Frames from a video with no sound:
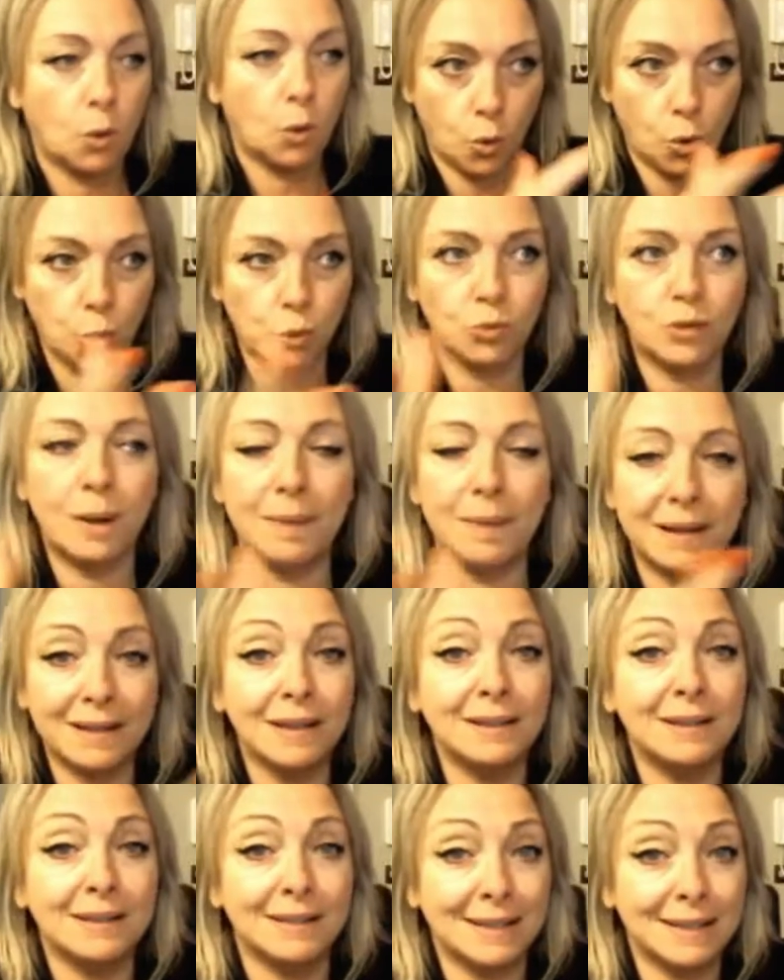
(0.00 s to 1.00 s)
con una
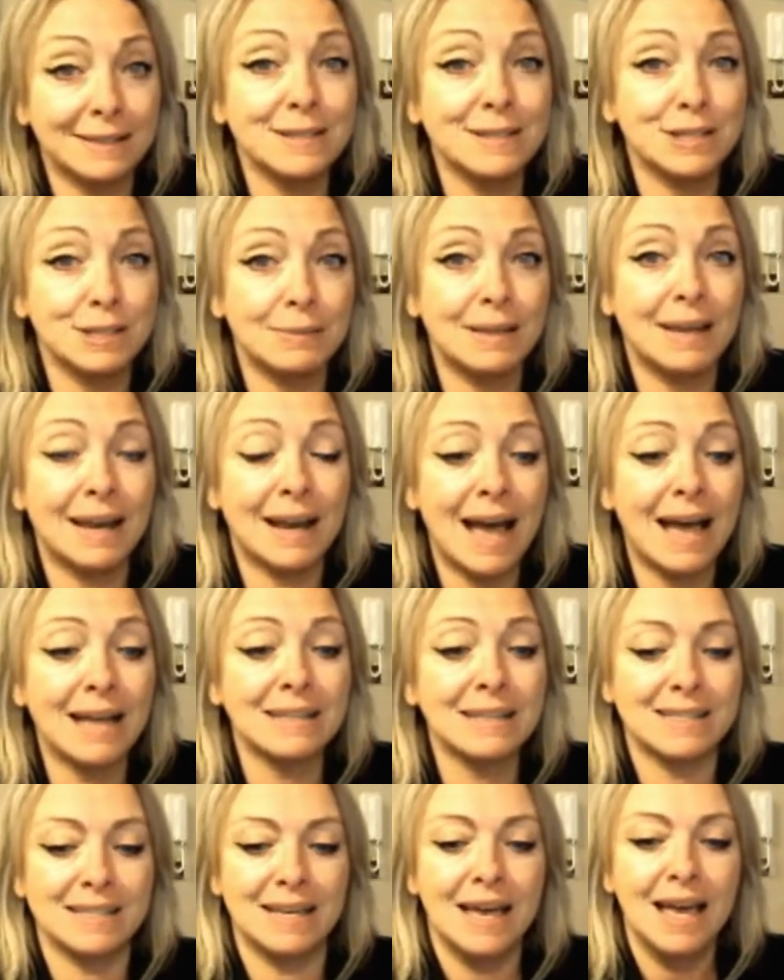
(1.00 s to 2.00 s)
platea di tantissimi
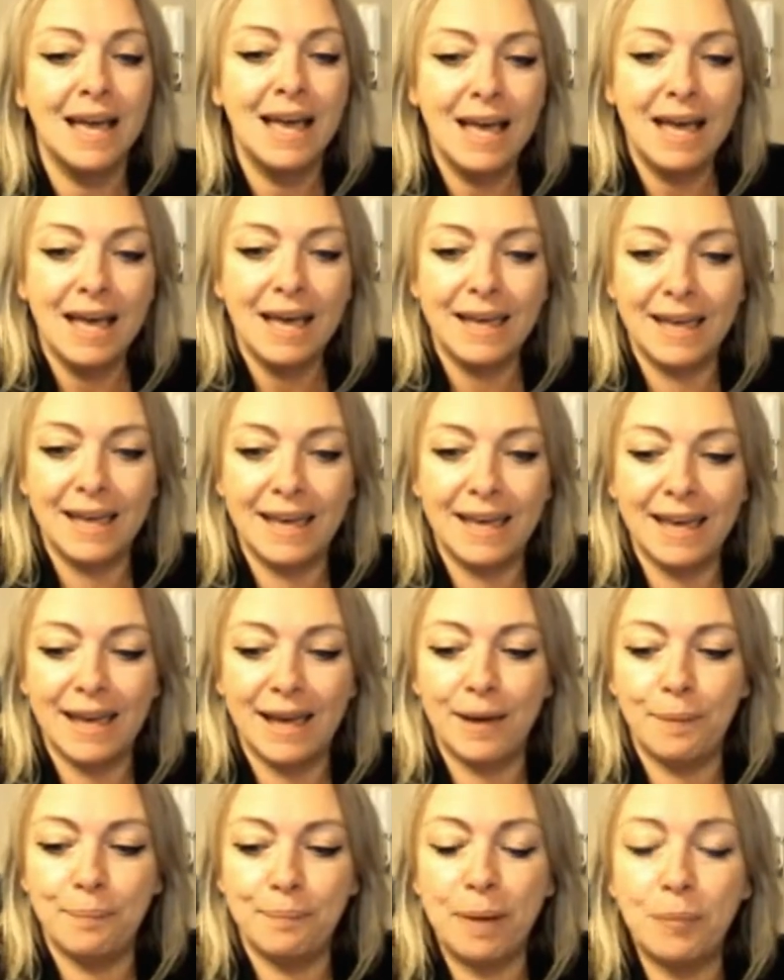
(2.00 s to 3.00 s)
ragazzi
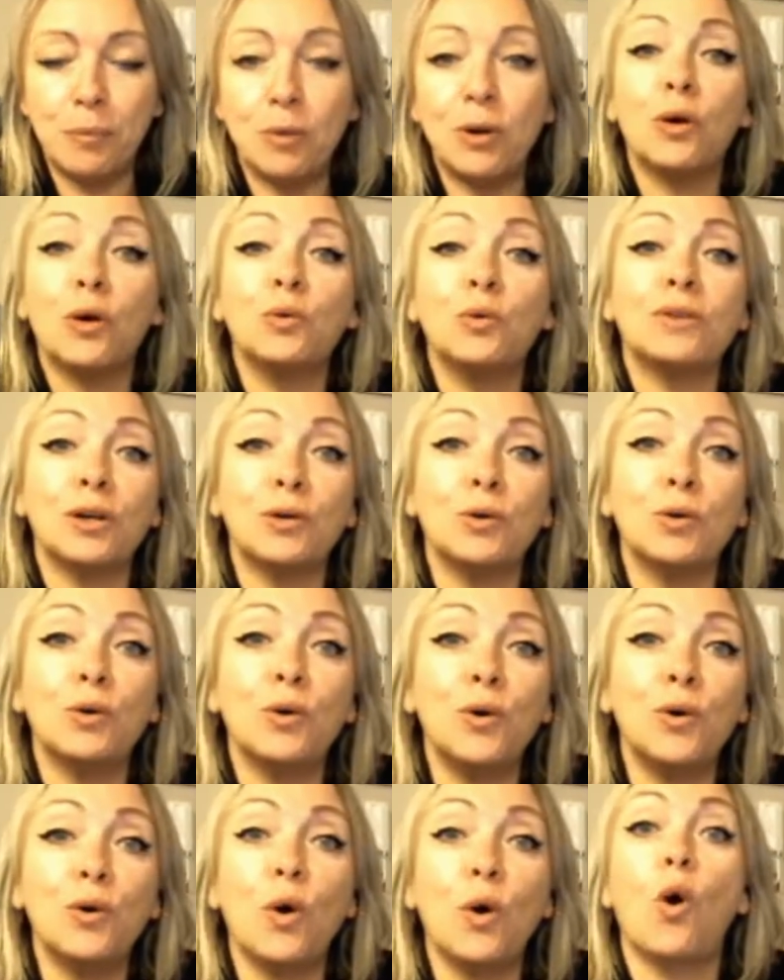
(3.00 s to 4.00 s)
e abbiamo raccontato
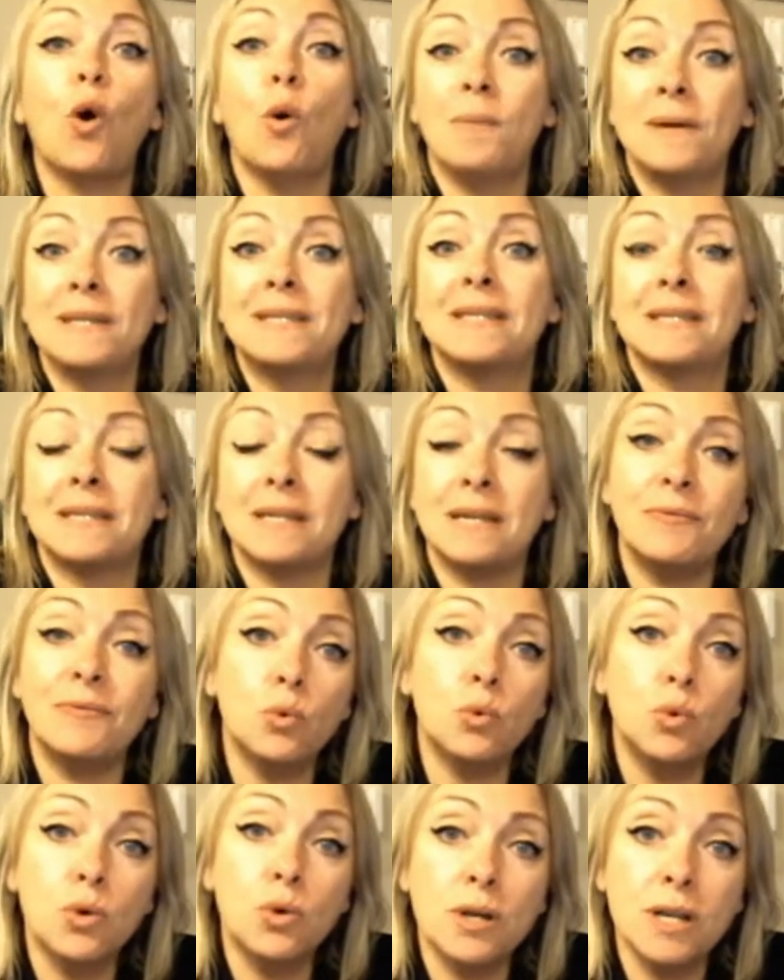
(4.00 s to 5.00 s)
loro come si scrive
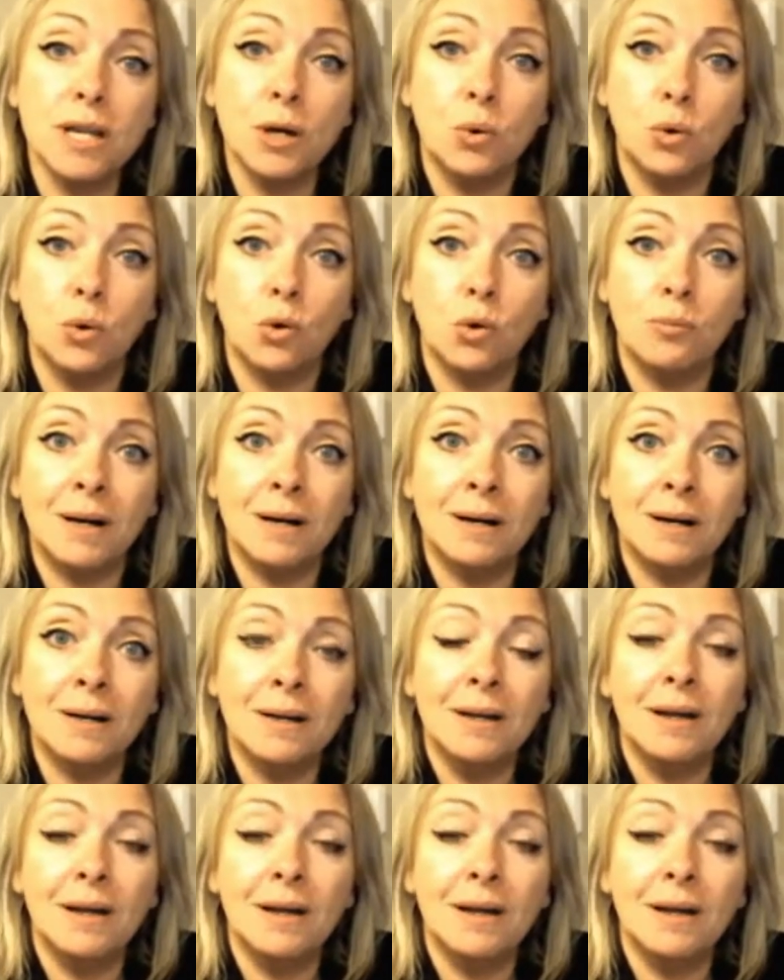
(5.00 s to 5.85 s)
un curriculum.